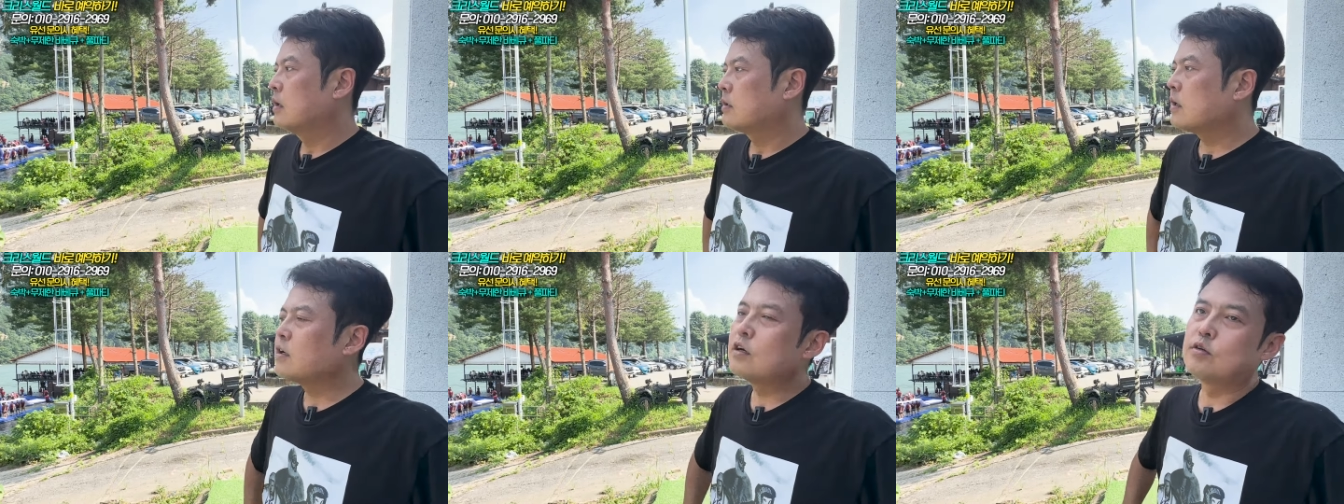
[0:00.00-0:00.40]

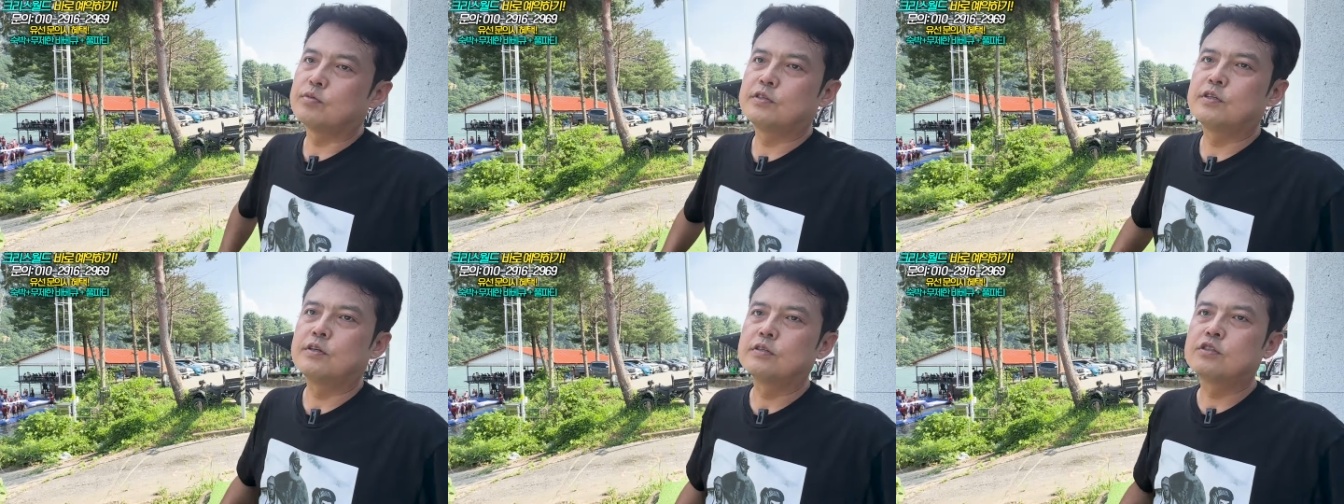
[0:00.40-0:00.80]

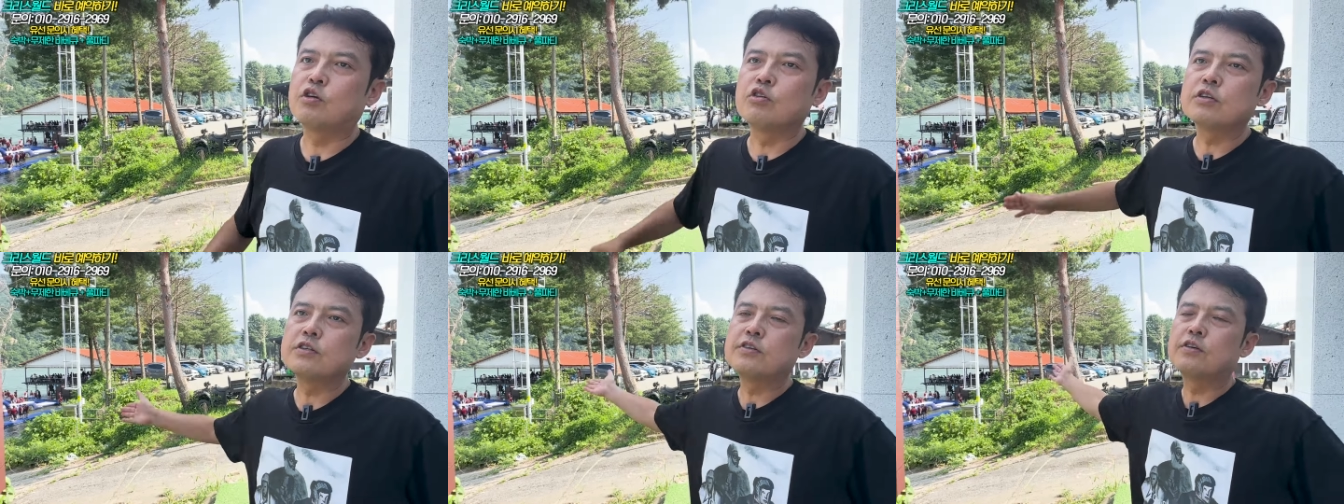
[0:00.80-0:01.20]
상관없죠.
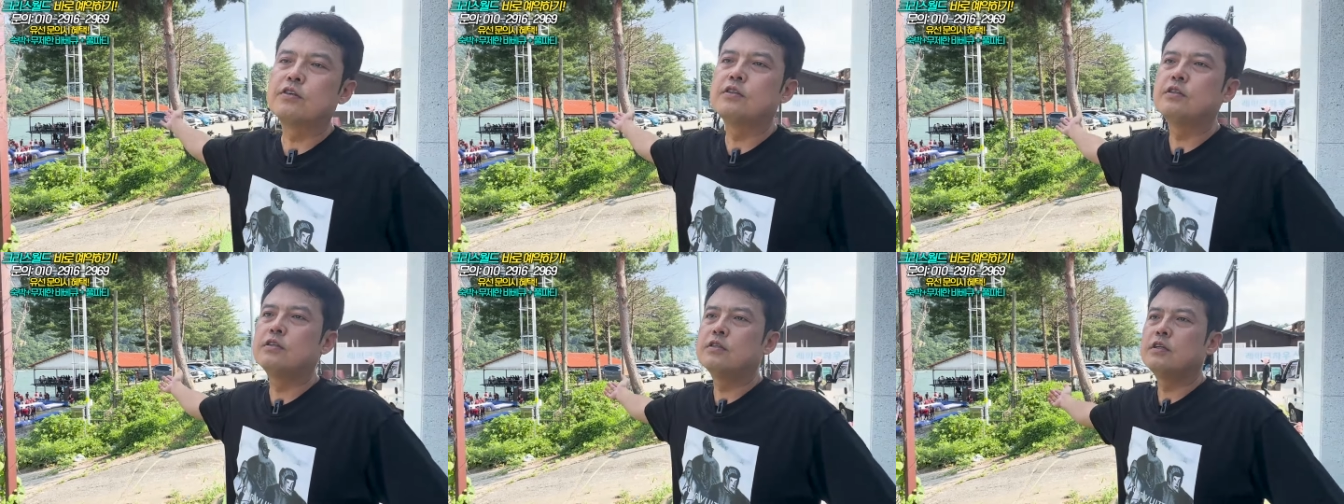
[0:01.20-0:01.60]

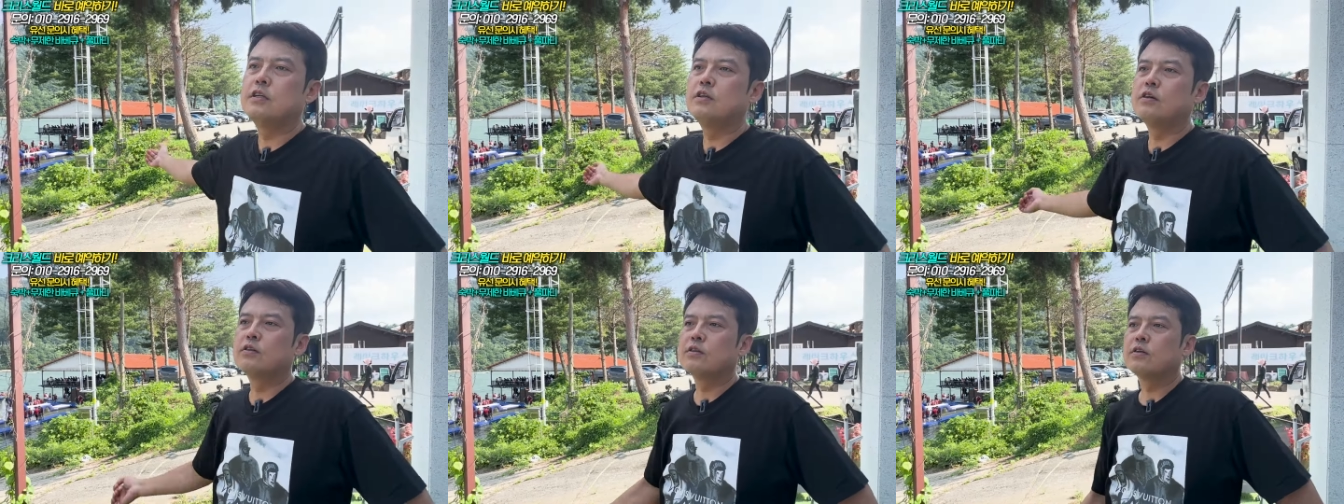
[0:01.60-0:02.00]
저기서는
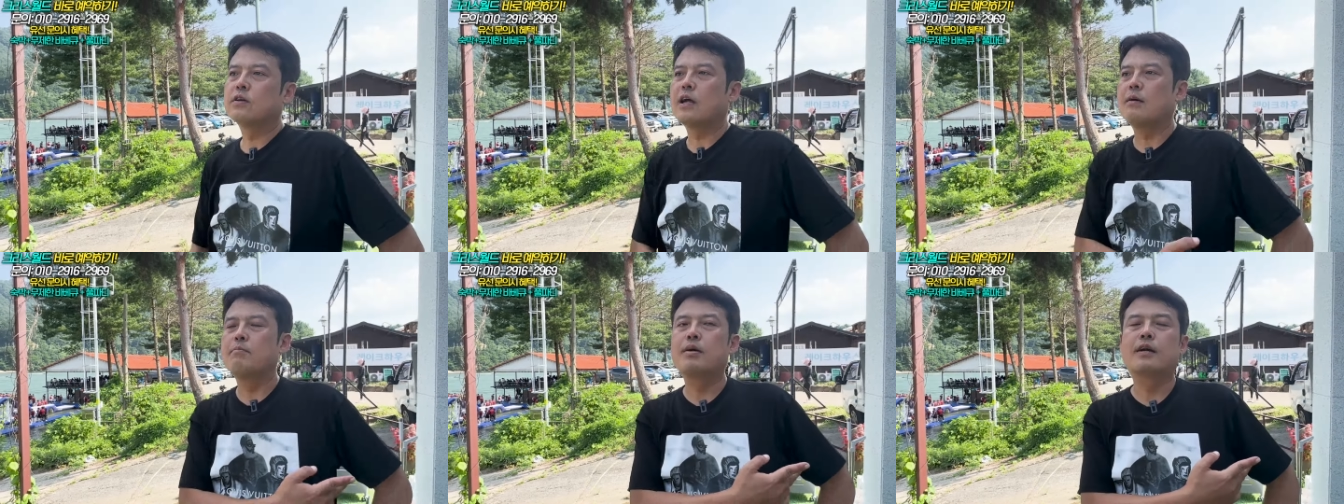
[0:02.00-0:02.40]
이런 걸
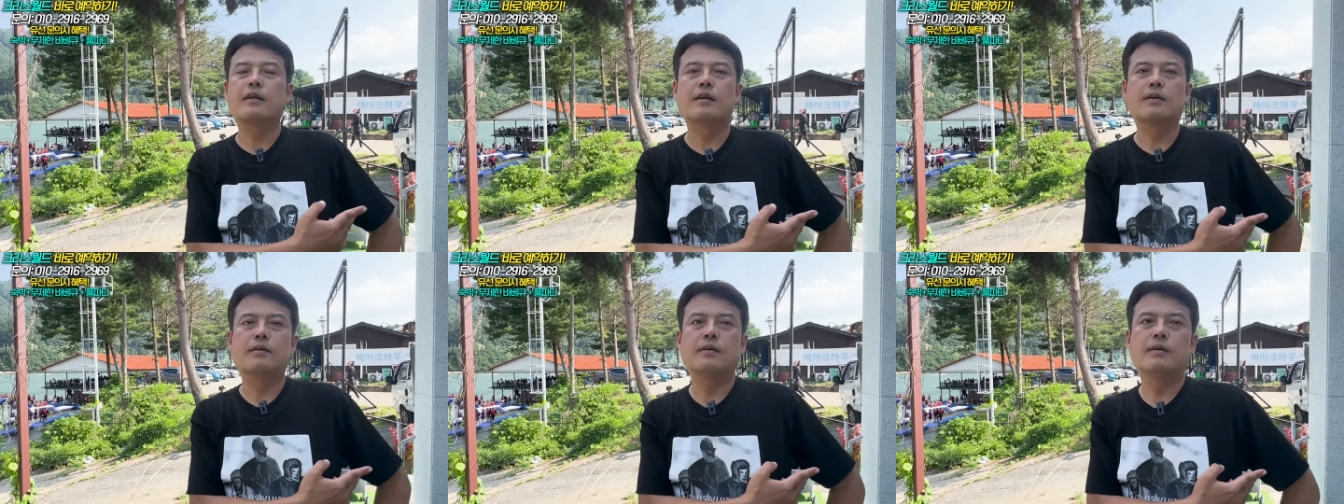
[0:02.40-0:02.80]
안
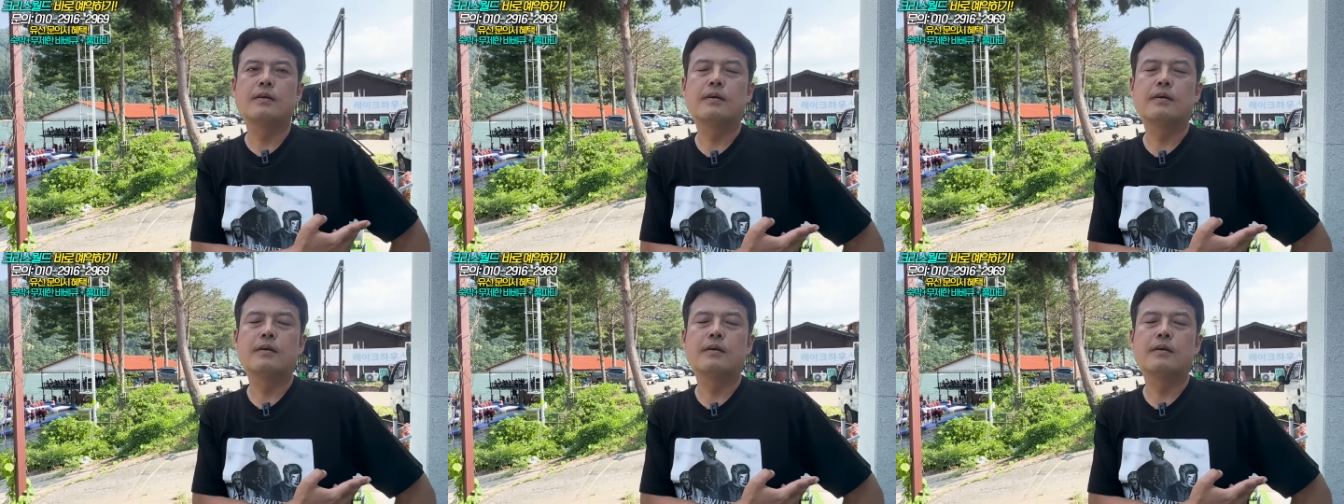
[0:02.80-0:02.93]
팔아요.